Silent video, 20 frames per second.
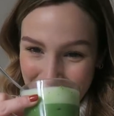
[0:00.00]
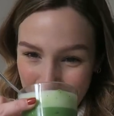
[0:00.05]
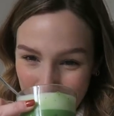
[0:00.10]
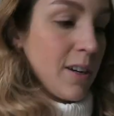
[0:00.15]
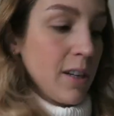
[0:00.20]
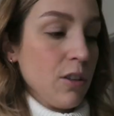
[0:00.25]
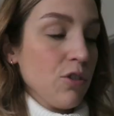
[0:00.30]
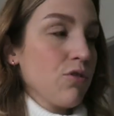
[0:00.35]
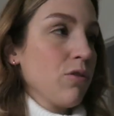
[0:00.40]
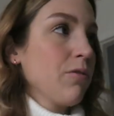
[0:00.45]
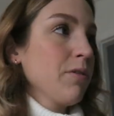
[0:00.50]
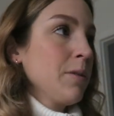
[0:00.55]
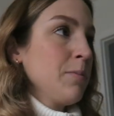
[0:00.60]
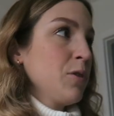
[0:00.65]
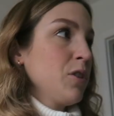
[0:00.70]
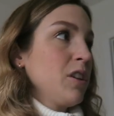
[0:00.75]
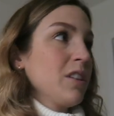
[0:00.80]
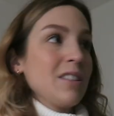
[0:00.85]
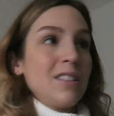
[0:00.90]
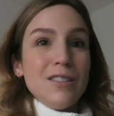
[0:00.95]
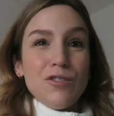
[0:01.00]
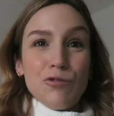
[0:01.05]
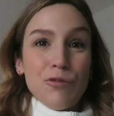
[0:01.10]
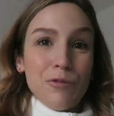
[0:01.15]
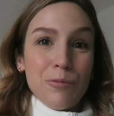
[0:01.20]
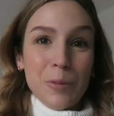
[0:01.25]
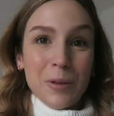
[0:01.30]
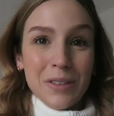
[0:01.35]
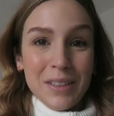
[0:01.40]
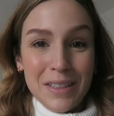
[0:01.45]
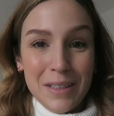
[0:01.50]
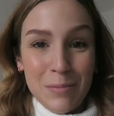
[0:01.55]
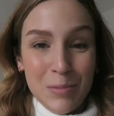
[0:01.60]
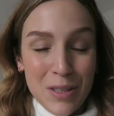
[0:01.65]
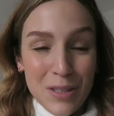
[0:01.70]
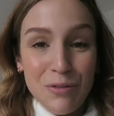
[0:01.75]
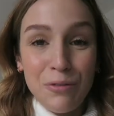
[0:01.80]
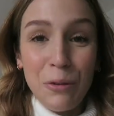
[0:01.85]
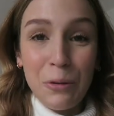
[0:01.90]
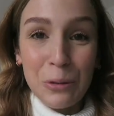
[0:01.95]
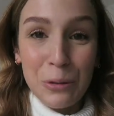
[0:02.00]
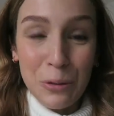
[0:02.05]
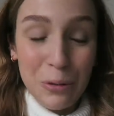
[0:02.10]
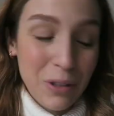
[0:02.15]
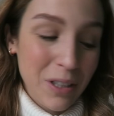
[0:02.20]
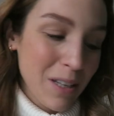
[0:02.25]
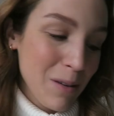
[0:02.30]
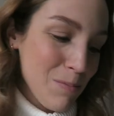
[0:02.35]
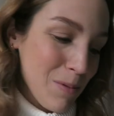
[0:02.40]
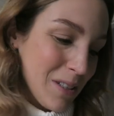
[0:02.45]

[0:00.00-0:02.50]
fait que là, je vais ouvrir mon ordi. Je vais vous montrer les petites photos, OK?